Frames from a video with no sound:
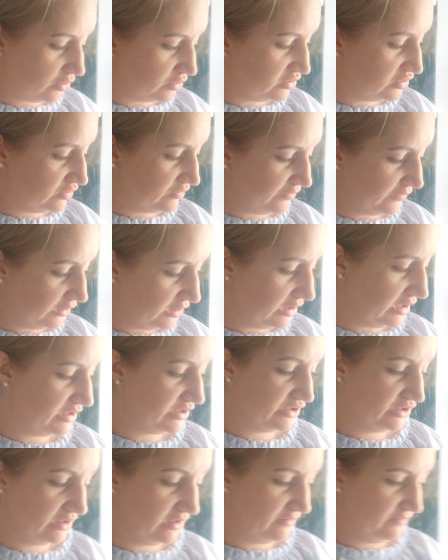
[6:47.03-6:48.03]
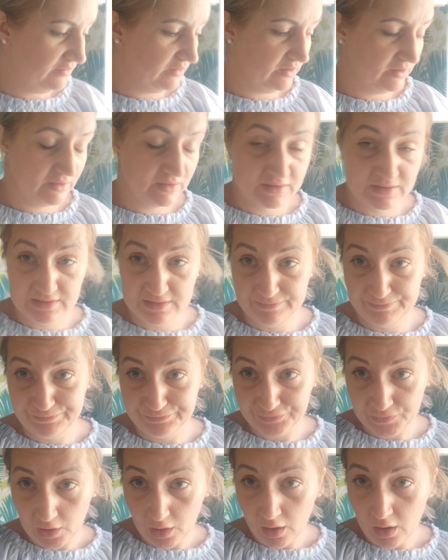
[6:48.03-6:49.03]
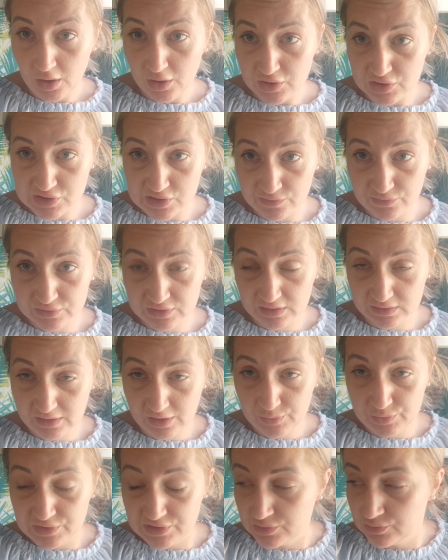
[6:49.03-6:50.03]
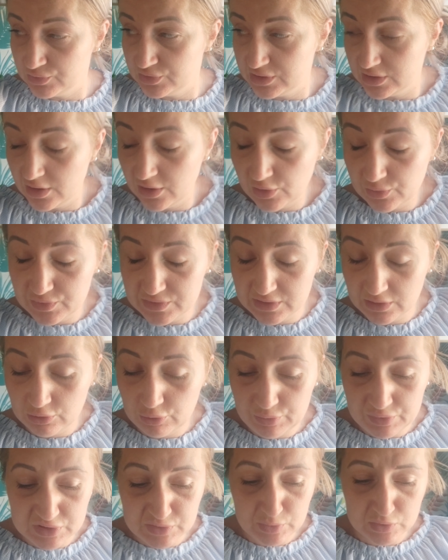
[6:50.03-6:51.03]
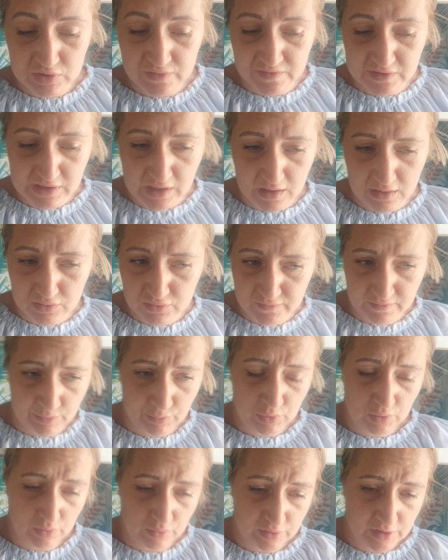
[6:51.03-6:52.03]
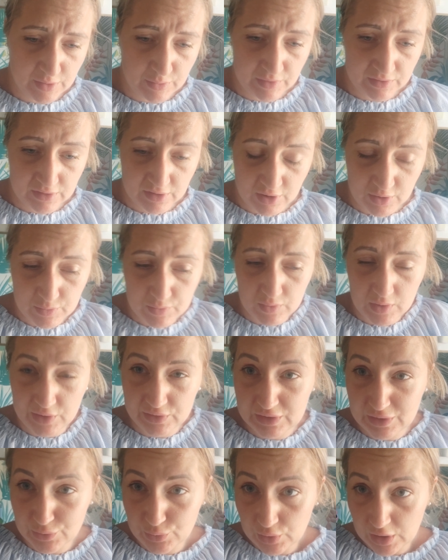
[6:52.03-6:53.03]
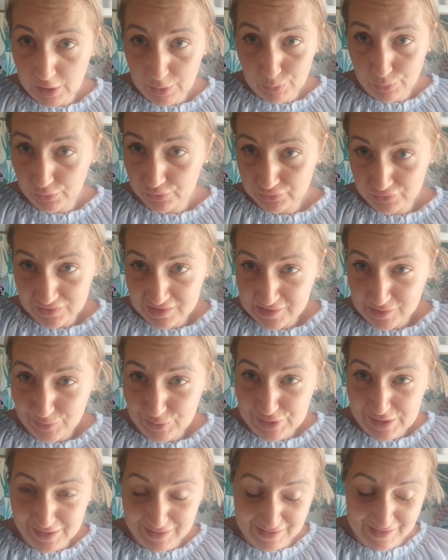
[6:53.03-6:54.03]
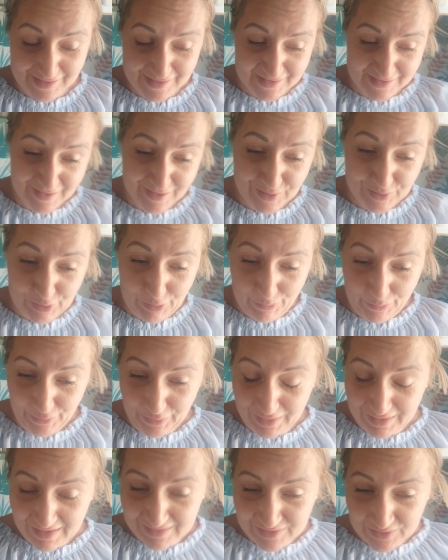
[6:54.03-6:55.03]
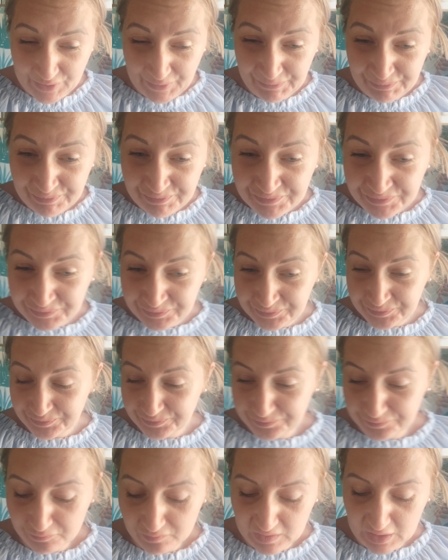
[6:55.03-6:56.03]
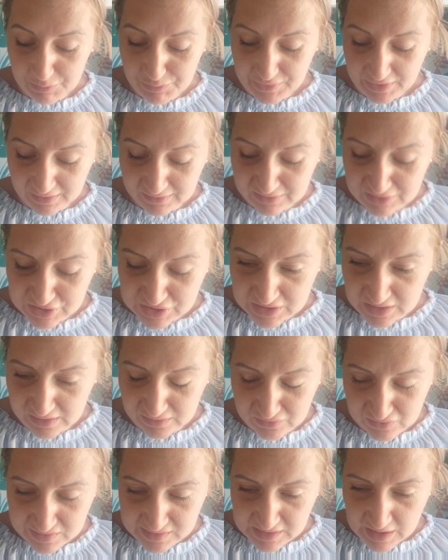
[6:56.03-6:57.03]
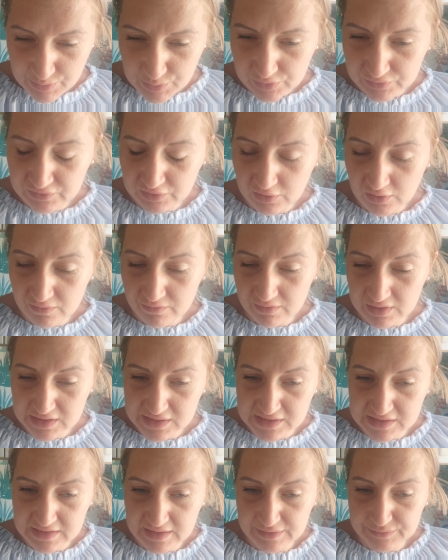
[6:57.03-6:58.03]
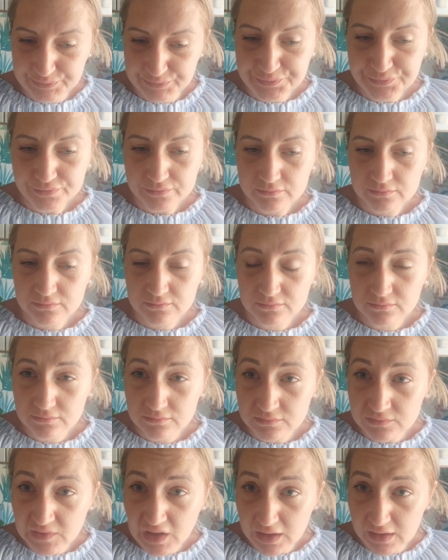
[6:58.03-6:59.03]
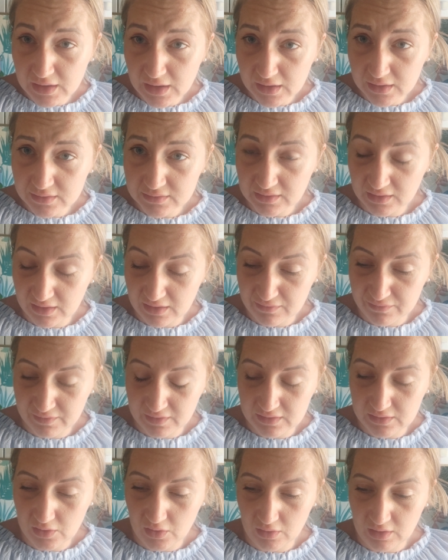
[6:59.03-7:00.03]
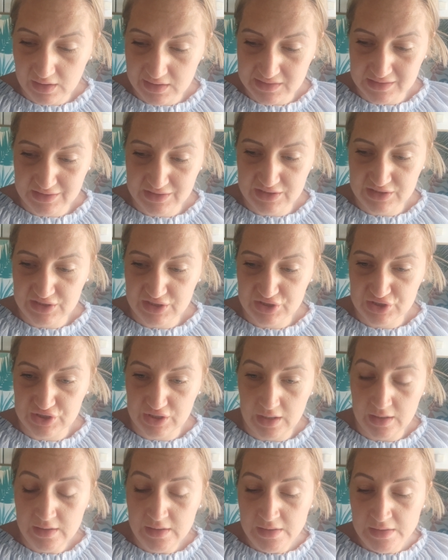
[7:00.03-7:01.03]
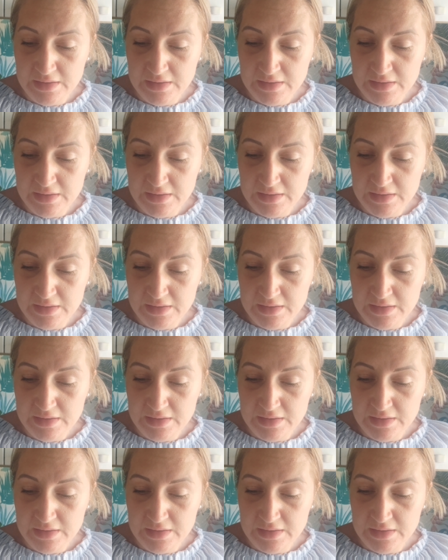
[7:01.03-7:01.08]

końcówki, resztki, więc znowu jak będzie musieli robić zakupy spożywcze, ale już Wam polu nie będę robiła, daruję, bo to cały czas się z kupuje jedno mm, praktycznie i to samo, tylko właśnie jak takie fajne okazje gdzieś jeszcze